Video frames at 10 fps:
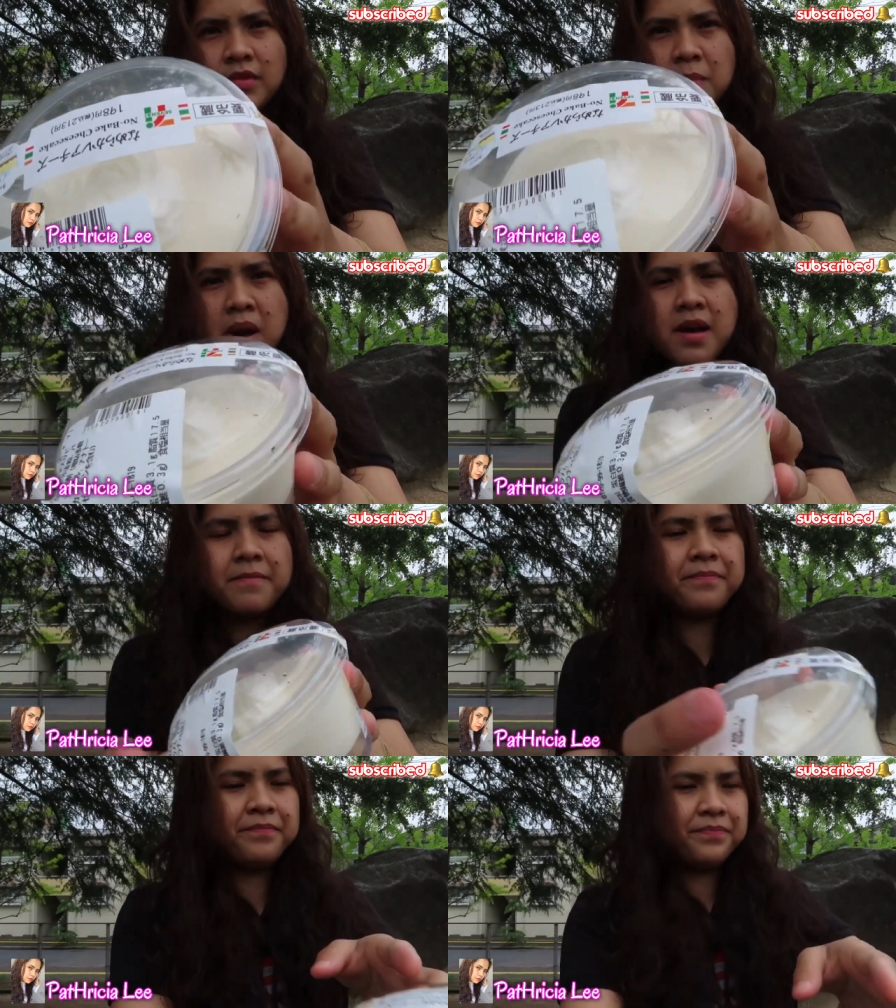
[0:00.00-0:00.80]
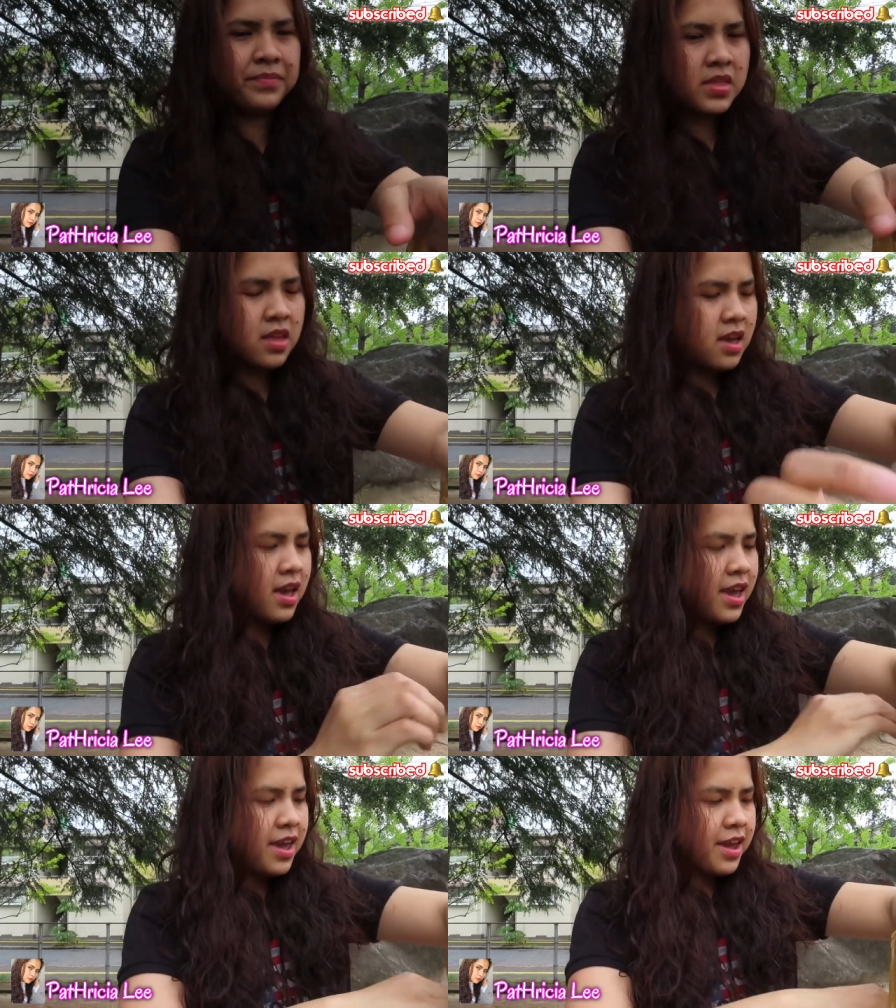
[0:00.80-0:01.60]
Diba?
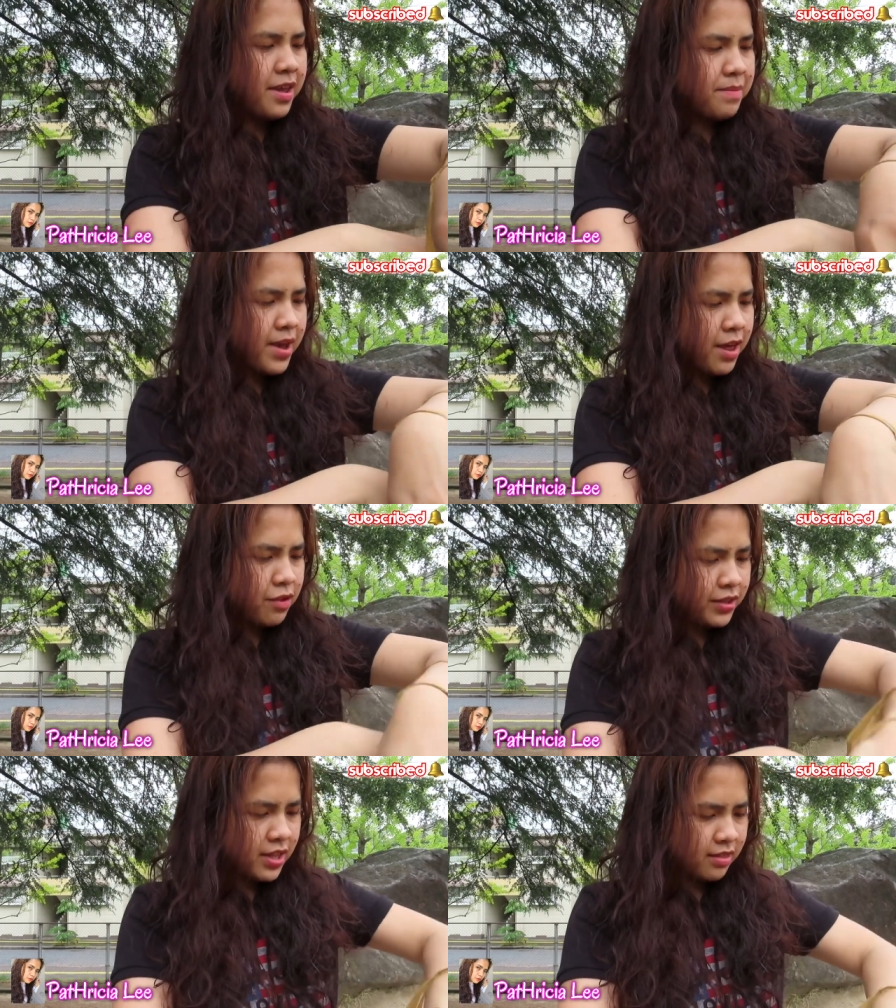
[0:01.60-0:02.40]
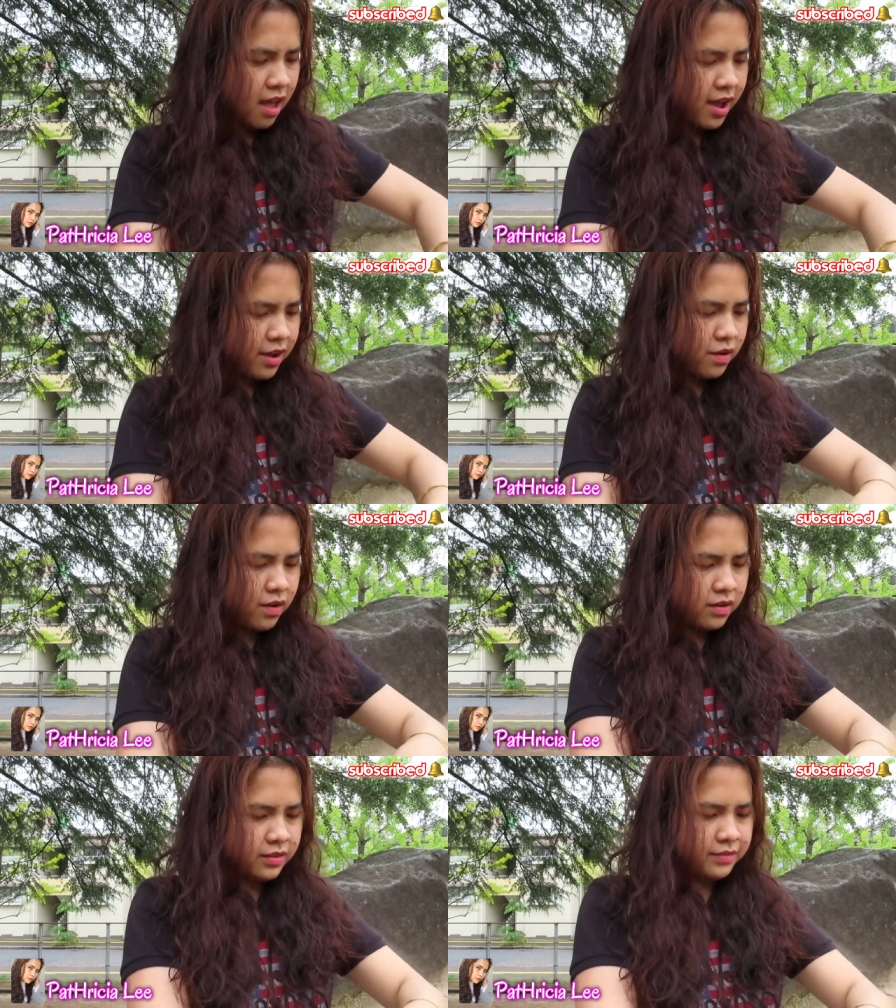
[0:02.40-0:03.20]
And meron din
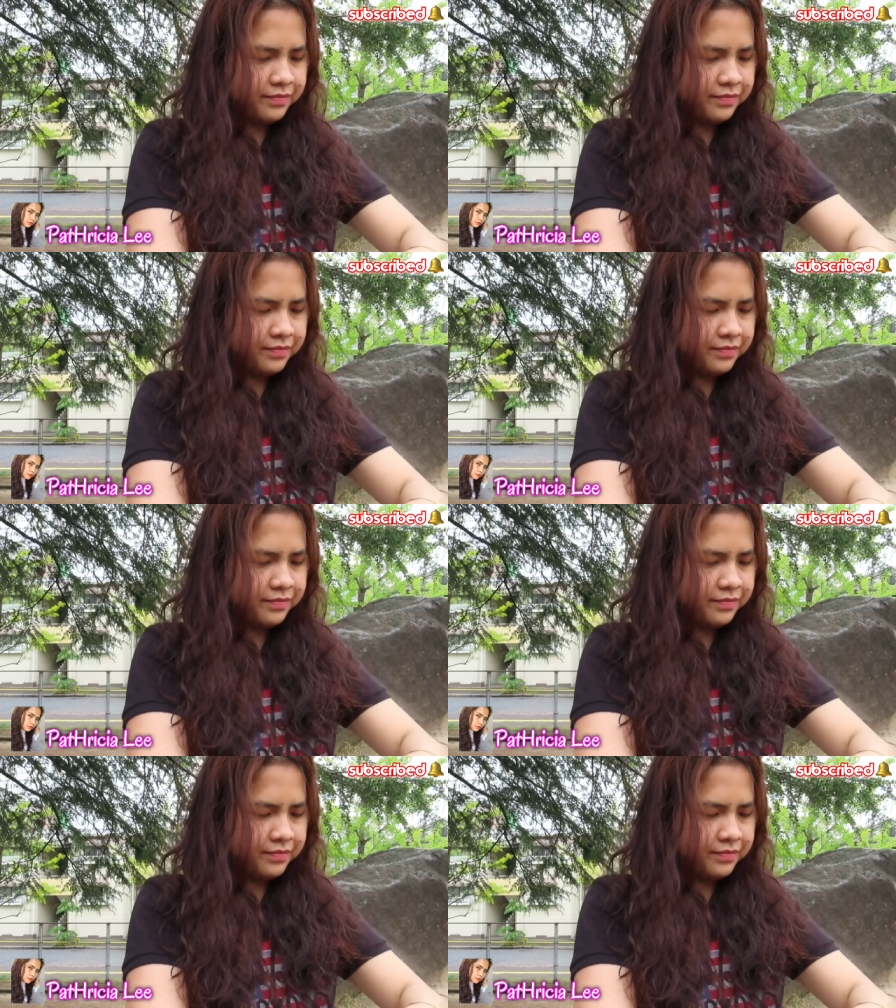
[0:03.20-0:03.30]
tayong